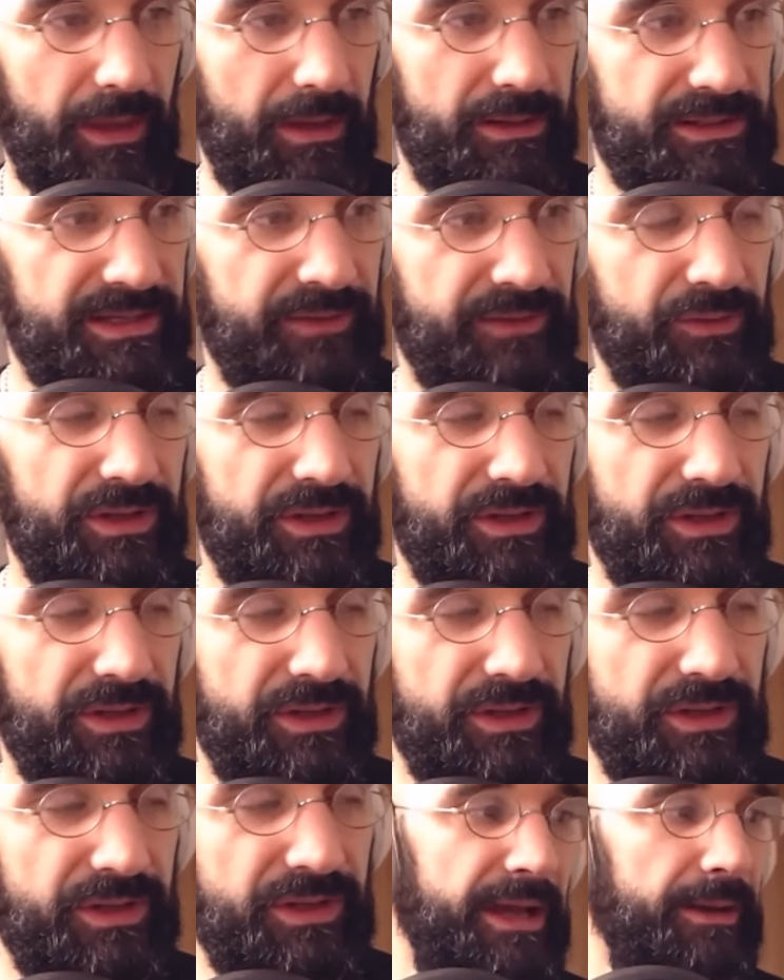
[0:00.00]
ça veut dire que
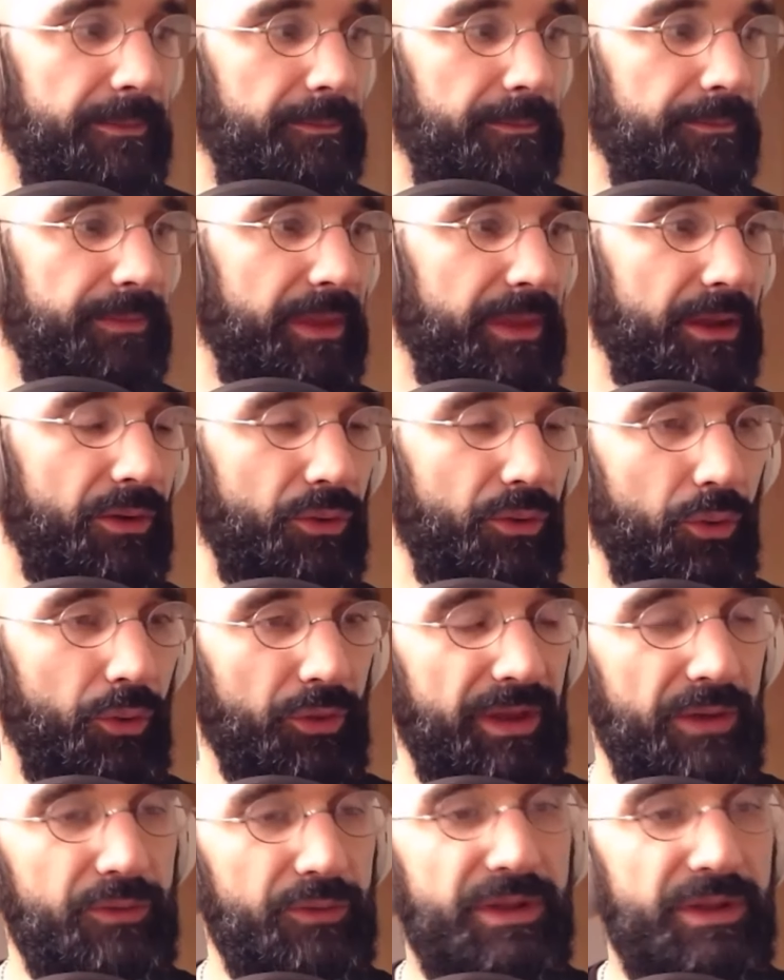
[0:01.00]
derrière, on
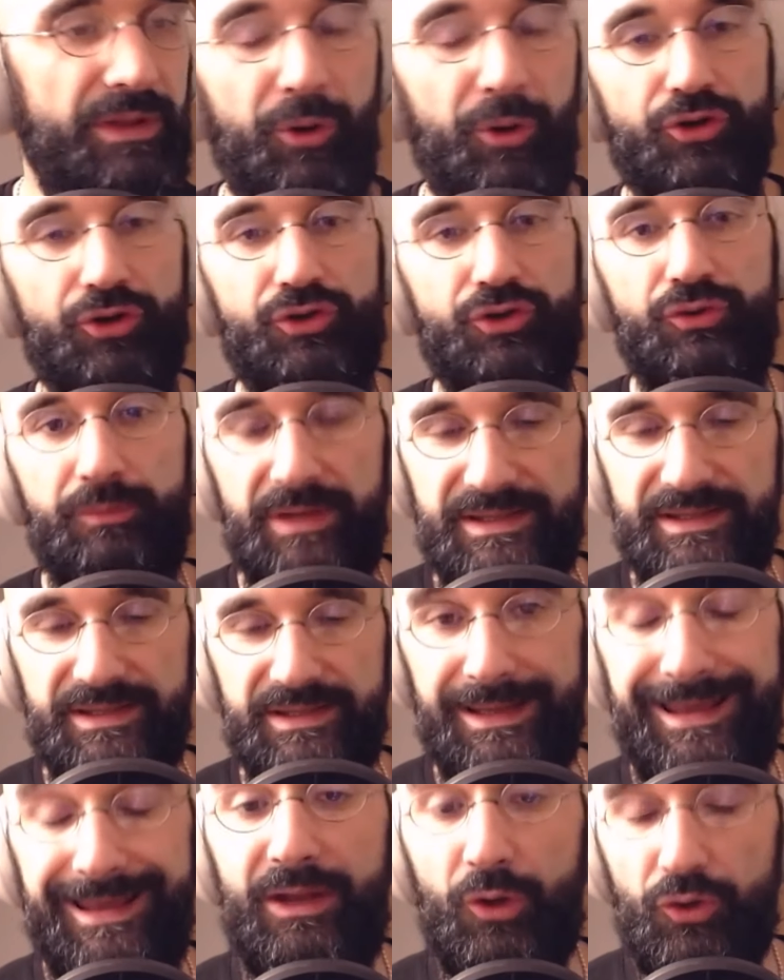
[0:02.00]
a une approche du métier
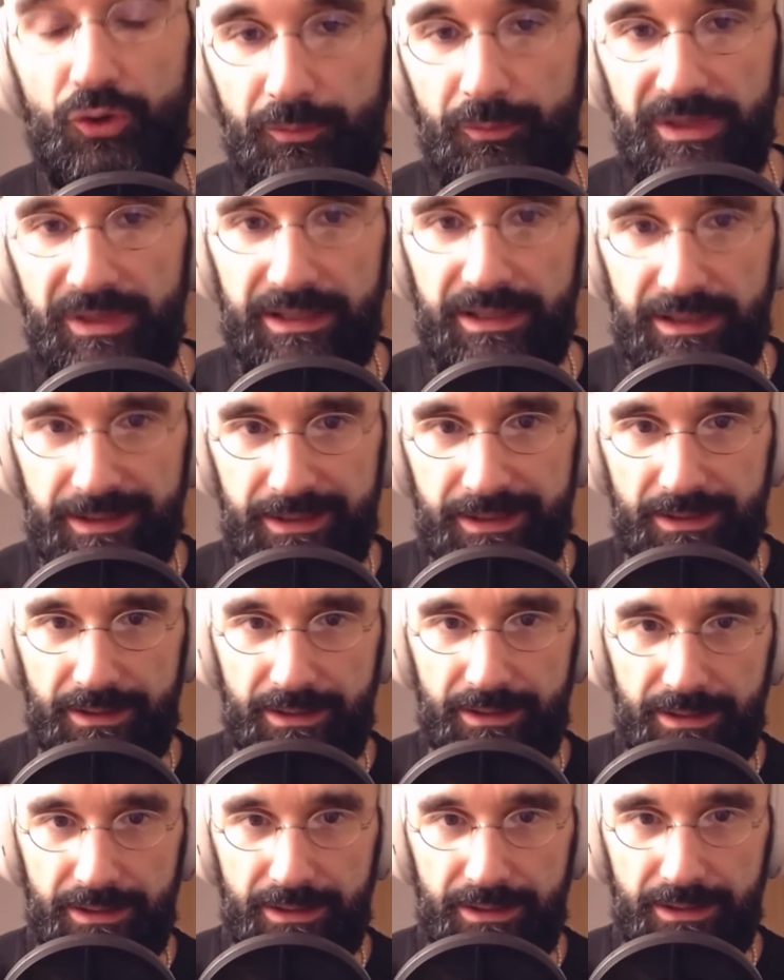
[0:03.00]
économique,
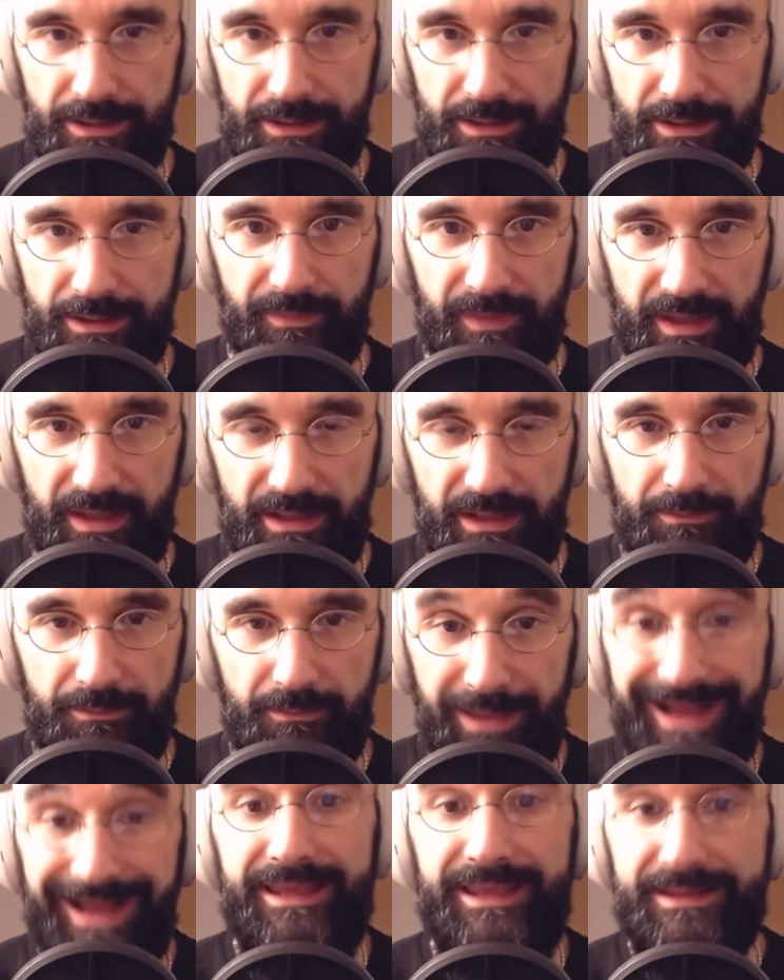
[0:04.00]

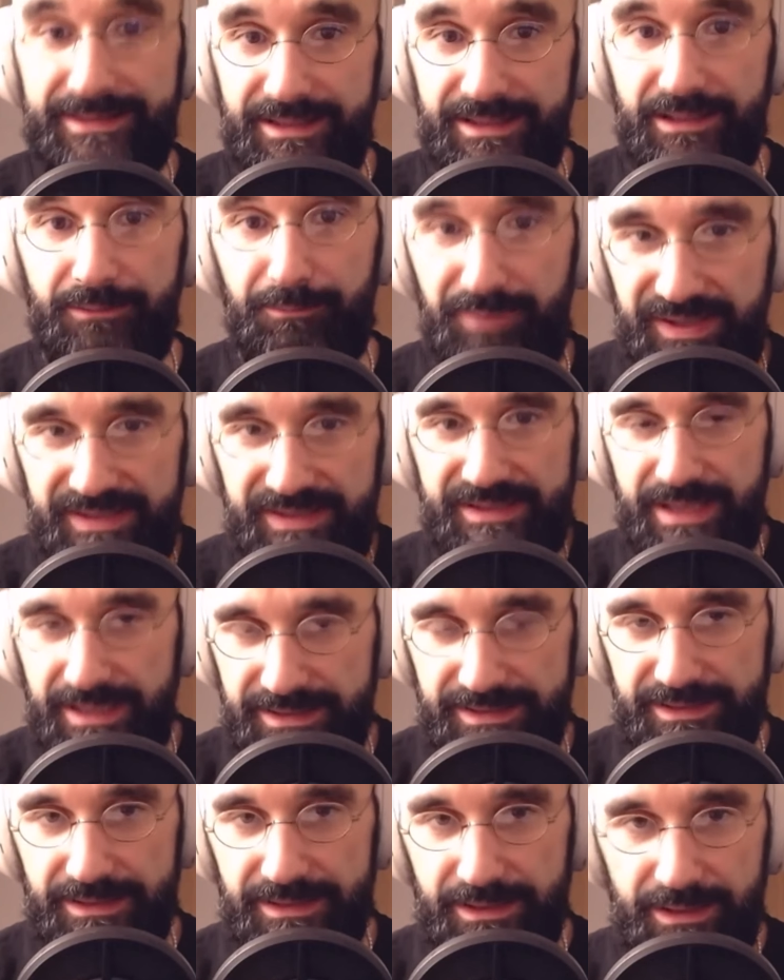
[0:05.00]
marketing,
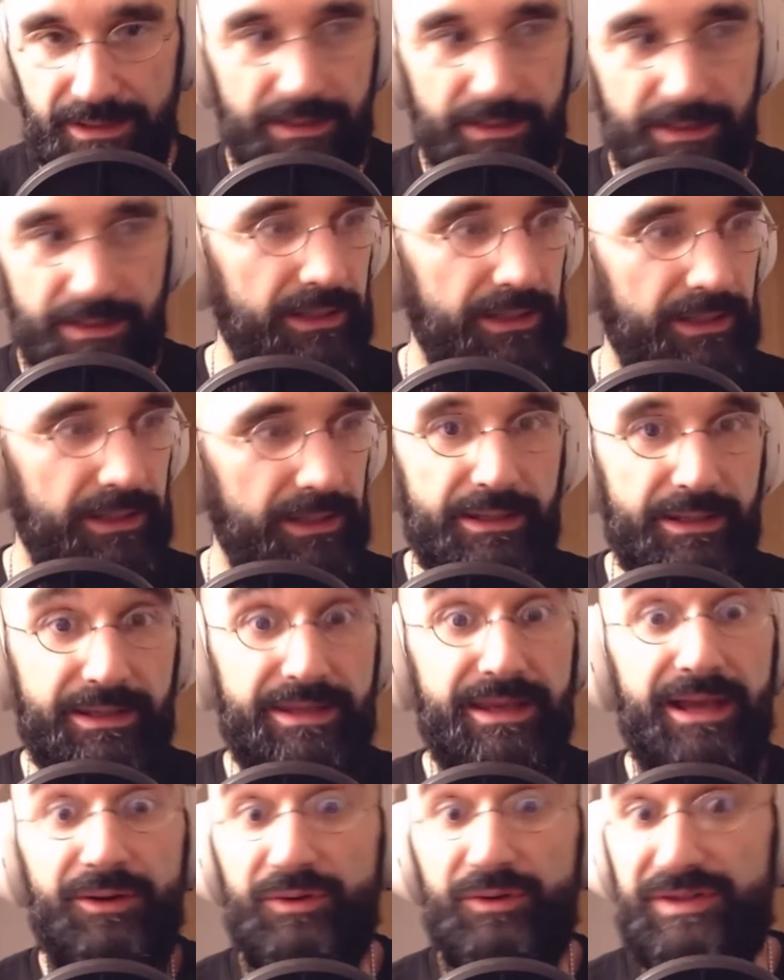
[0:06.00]
business,
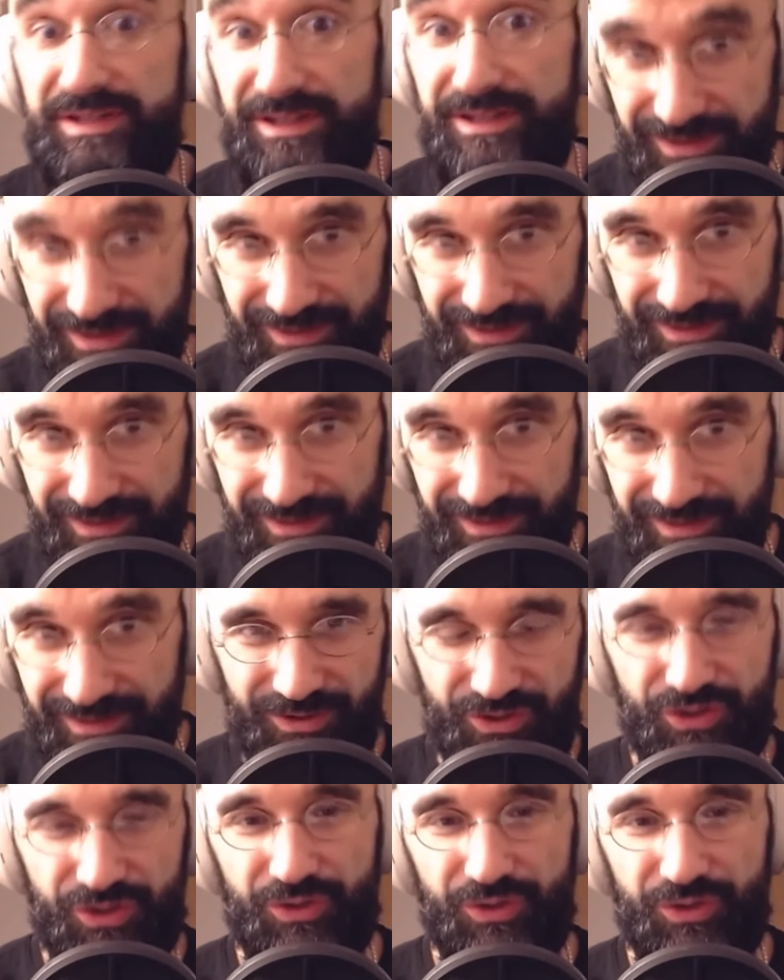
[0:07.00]
qui elle aussi
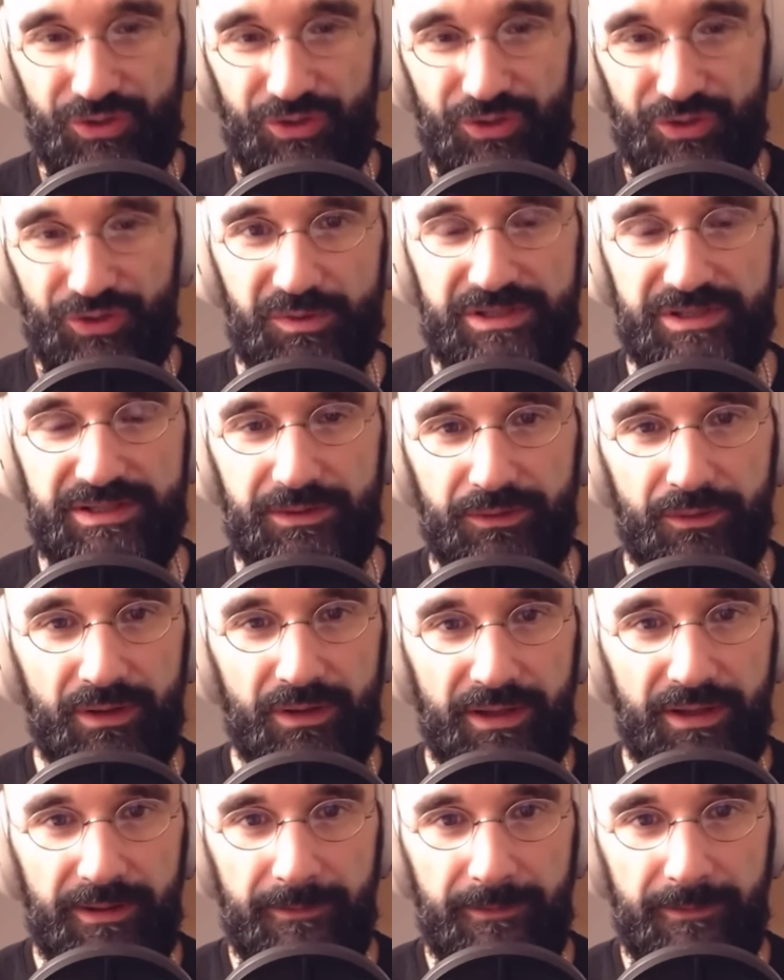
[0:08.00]
change à 360 degrés.